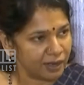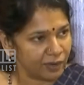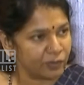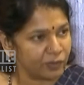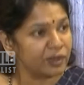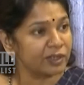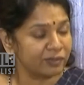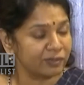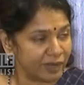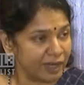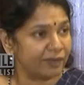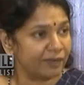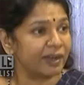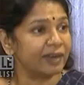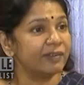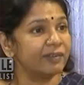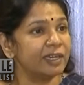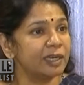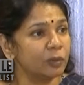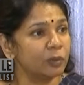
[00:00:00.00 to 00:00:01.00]
அவங்களுக்கு
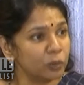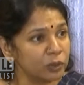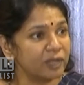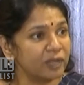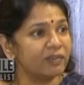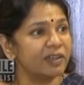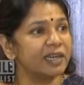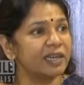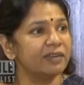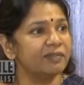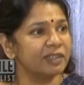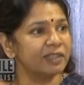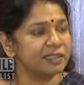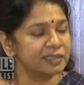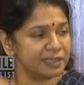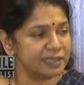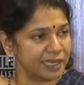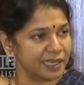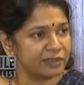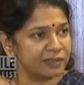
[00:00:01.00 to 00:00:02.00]
வர வேண்டிய உதவிகள்
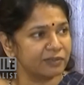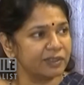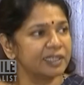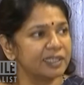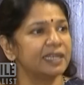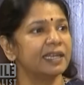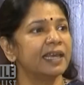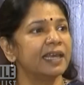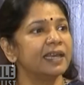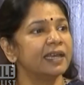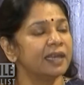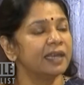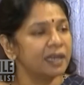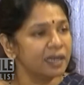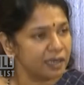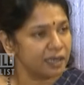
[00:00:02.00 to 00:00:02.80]
வந்து சேருவதில்லை